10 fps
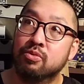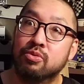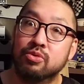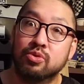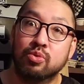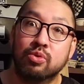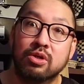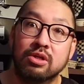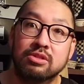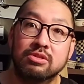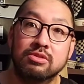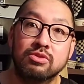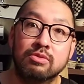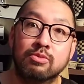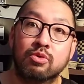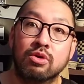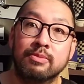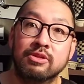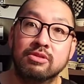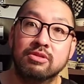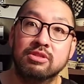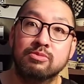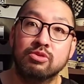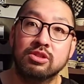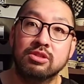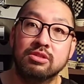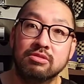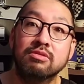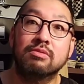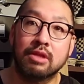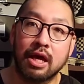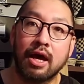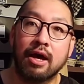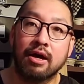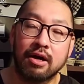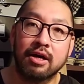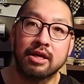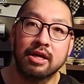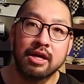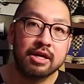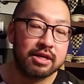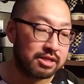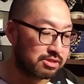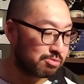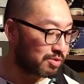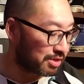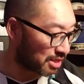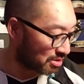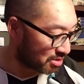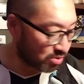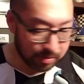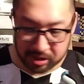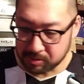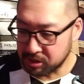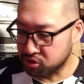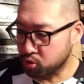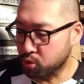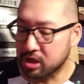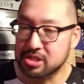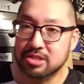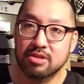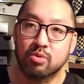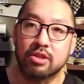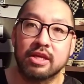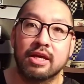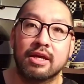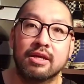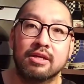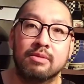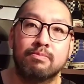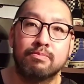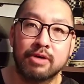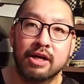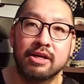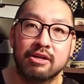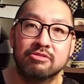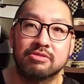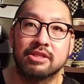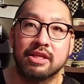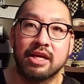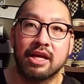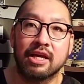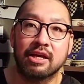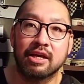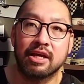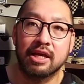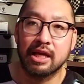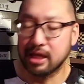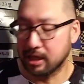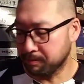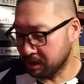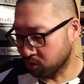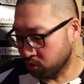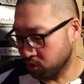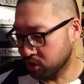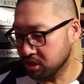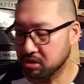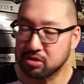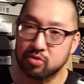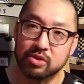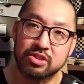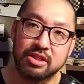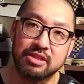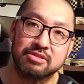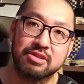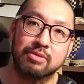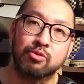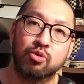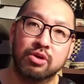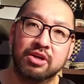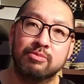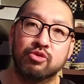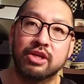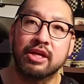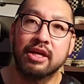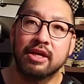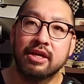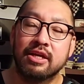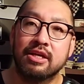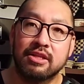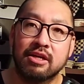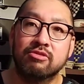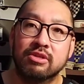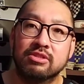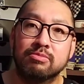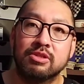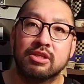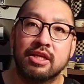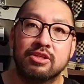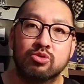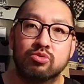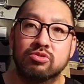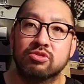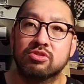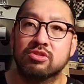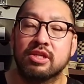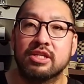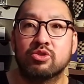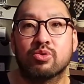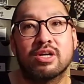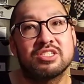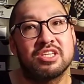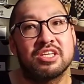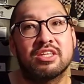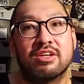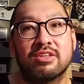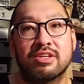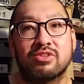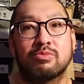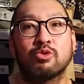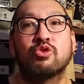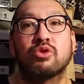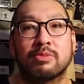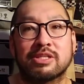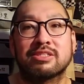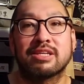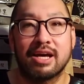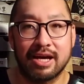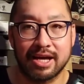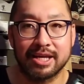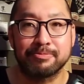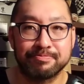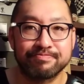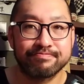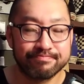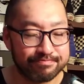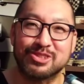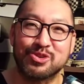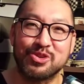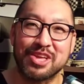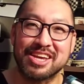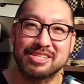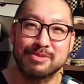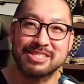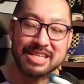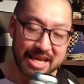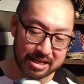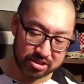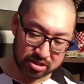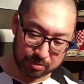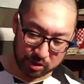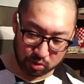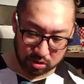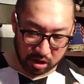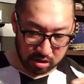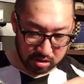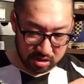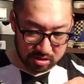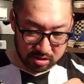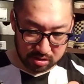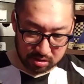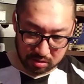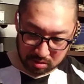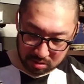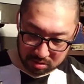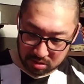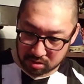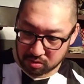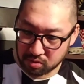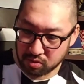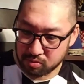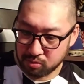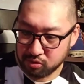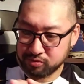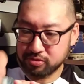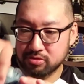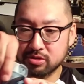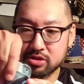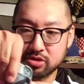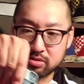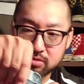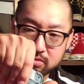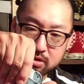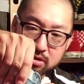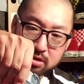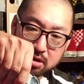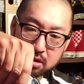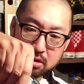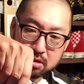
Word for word: を紹介するのも、これまた久しぶりですよね。はい。SB はね、実はまだまだ紹介してないのがね、いっぱいあるんでね、えー、まあ、これを機にっていうわけじゃないですけども、これからもね、えー、ダンク SB、えー、ちょっとずつ、え紹介していけたらなと思っております。はい。よろしくお願いします。ちなみにこれ何年生だったかな結構もう古くなっちゃったよな。